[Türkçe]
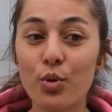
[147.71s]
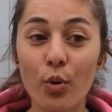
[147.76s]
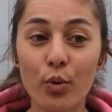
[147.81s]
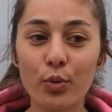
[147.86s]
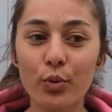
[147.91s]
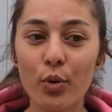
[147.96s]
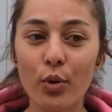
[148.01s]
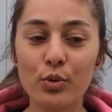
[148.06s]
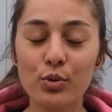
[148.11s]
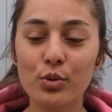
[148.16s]

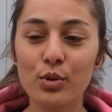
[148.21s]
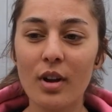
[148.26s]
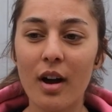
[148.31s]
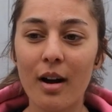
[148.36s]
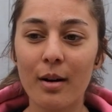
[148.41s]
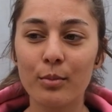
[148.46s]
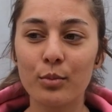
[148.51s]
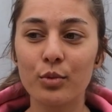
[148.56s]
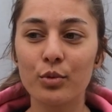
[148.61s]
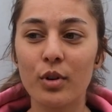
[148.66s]
çok kötü
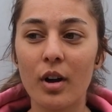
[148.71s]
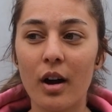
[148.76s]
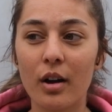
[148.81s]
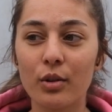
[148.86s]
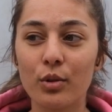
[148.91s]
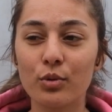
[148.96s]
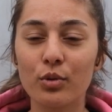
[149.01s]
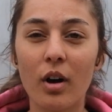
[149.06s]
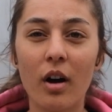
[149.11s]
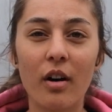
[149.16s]
yağmur
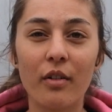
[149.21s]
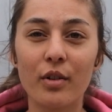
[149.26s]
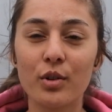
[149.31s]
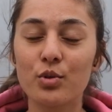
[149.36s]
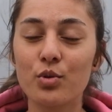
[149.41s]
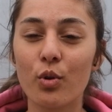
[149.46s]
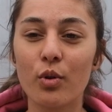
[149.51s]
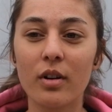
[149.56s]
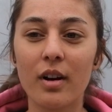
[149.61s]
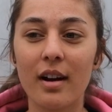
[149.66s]
yağıyordu. Hava
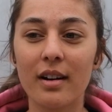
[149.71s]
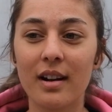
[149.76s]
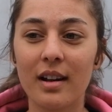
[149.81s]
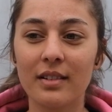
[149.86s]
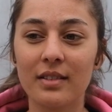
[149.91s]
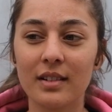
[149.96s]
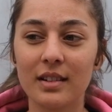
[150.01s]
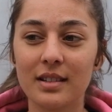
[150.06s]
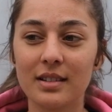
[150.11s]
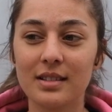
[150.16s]
çok
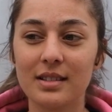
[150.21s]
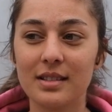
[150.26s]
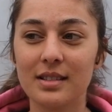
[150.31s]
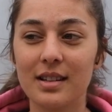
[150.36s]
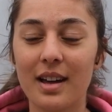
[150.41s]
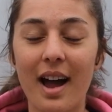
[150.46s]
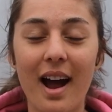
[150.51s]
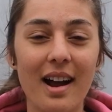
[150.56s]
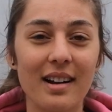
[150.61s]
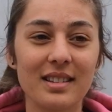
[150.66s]
karanlıktı
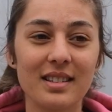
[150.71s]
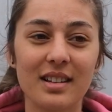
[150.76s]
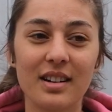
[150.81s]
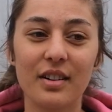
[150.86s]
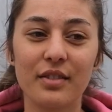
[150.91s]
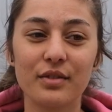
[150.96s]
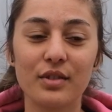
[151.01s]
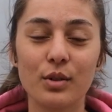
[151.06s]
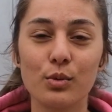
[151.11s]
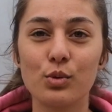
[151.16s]
vardı. Her
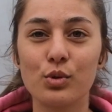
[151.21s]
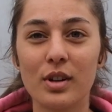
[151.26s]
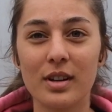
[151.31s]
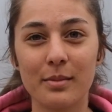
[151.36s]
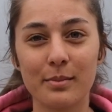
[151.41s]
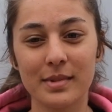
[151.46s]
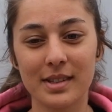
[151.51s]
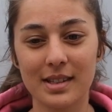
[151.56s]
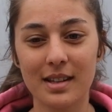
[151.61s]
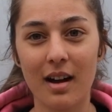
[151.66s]
tarafta
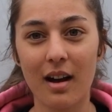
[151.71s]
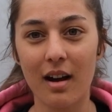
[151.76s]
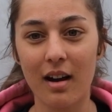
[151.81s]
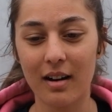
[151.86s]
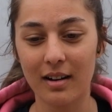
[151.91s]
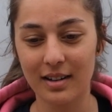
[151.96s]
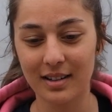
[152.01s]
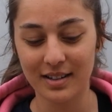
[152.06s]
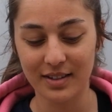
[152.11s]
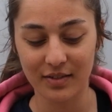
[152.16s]
üzerimizde
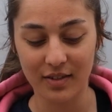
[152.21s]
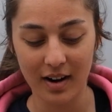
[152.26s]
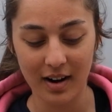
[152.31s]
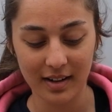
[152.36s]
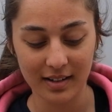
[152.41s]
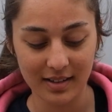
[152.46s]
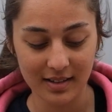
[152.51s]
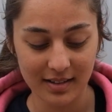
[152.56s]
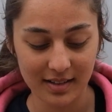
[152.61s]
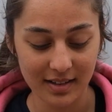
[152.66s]
ağırlık
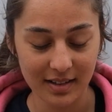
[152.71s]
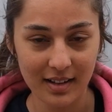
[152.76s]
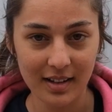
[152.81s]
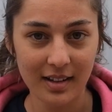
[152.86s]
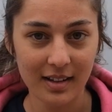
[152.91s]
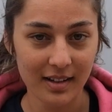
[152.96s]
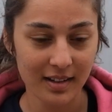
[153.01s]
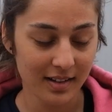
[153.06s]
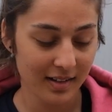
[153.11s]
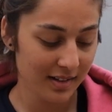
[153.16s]
vardı.
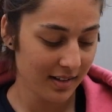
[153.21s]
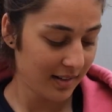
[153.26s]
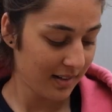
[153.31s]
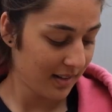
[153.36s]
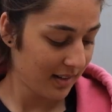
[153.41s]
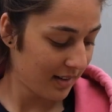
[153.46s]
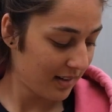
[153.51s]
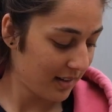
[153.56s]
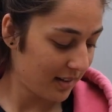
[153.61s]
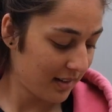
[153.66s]

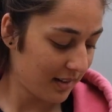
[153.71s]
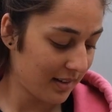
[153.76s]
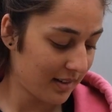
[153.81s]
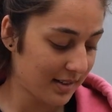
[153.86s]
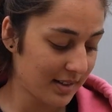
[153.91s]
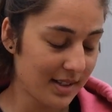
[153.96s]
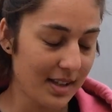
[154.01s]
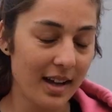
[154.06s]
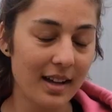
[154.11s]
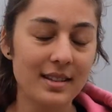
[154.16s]
Ee,
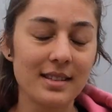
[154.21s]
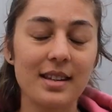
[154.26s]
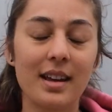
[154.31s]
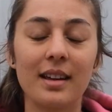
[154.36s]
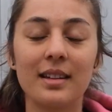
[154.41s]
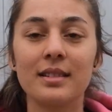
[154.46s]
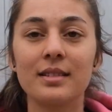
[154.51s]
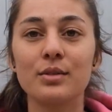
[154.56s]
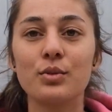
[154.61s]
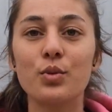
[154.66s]

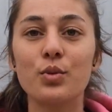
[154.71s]
zaten